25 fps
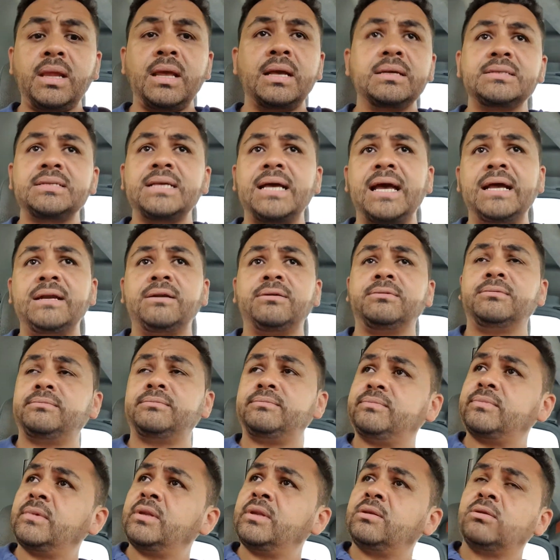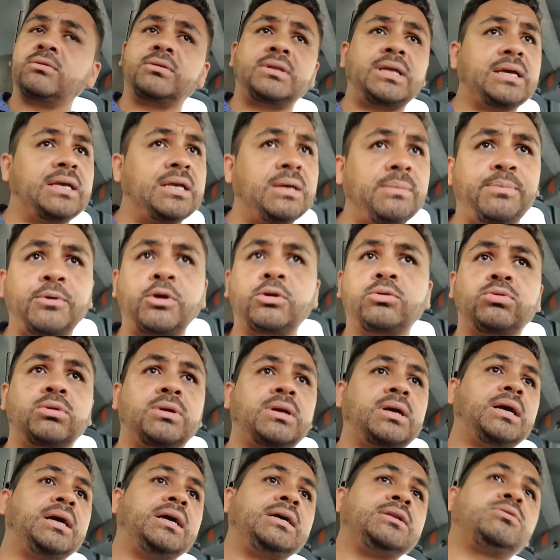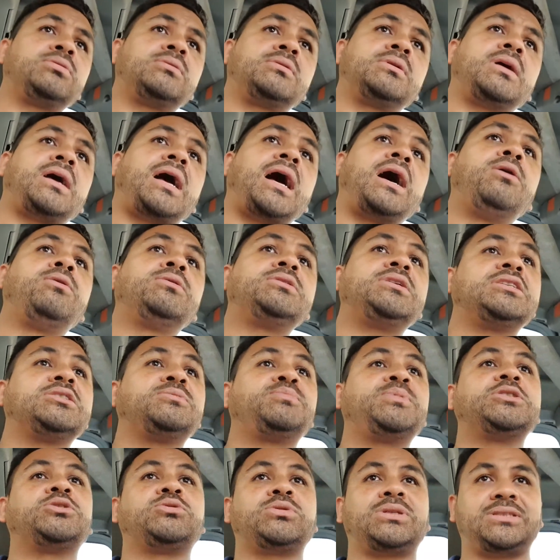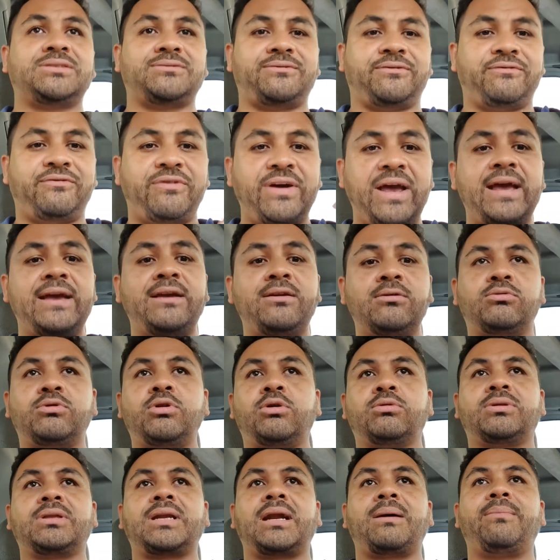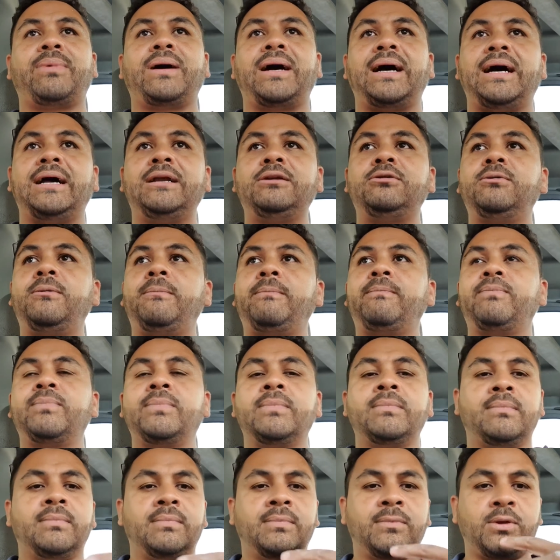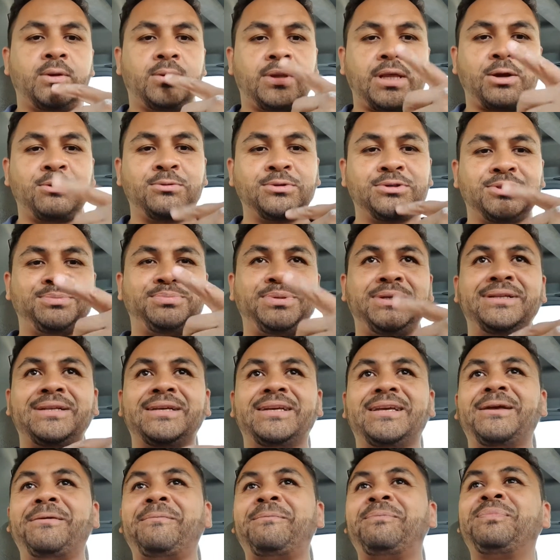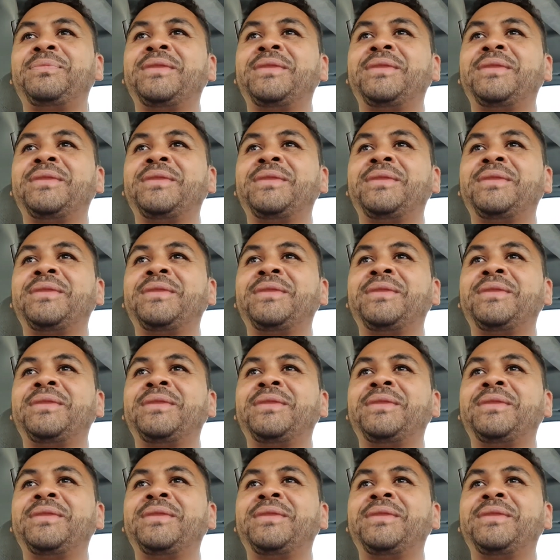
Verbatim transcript: Sério, tem que ir para outro canto, aonde as pessoas veem o teu trabalho, até cuspindo aqui.